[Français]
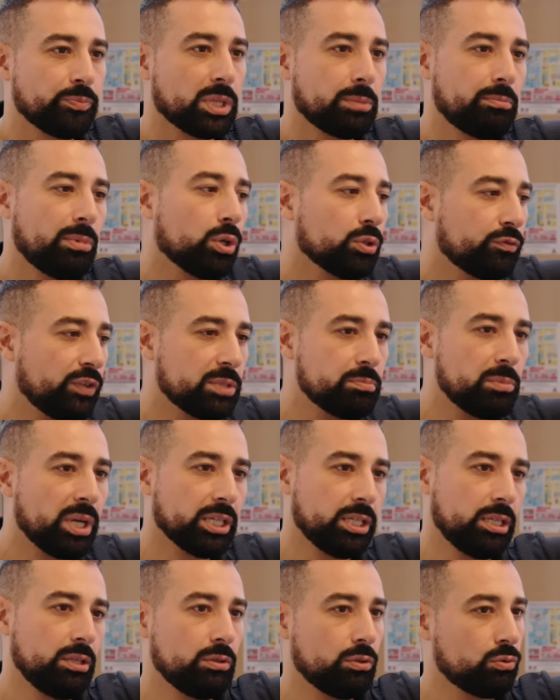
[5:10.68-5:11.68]
Bah, on devait se
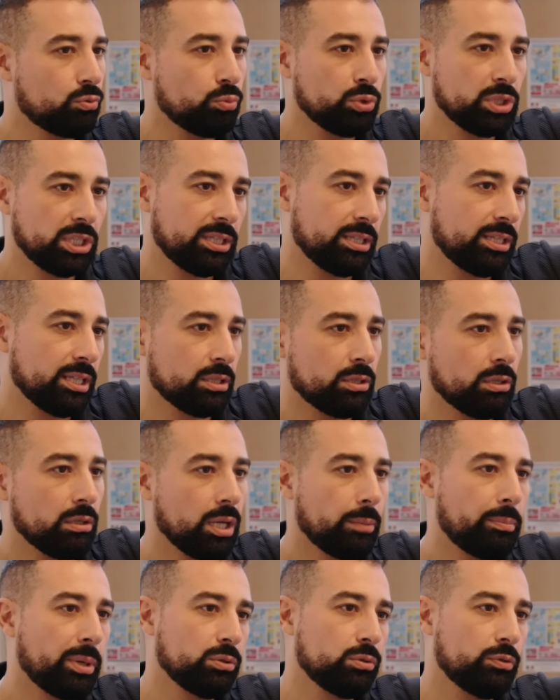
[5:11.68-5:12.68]
marier, tout le monde était d'accord,
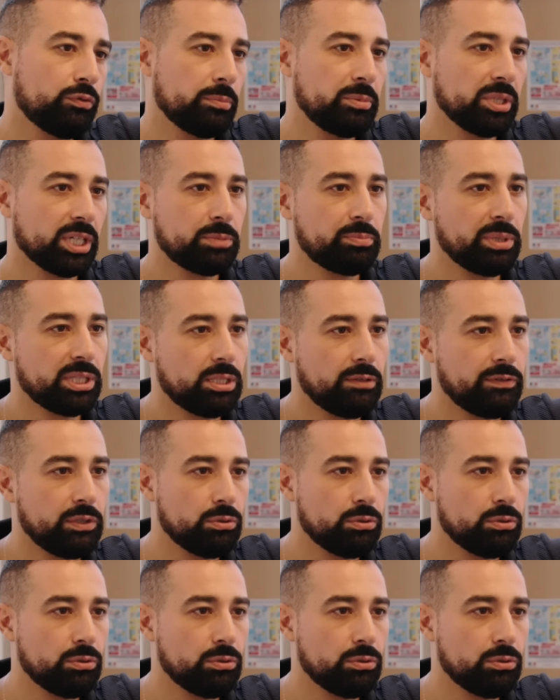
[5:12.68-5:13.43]
à part nos familles respectives et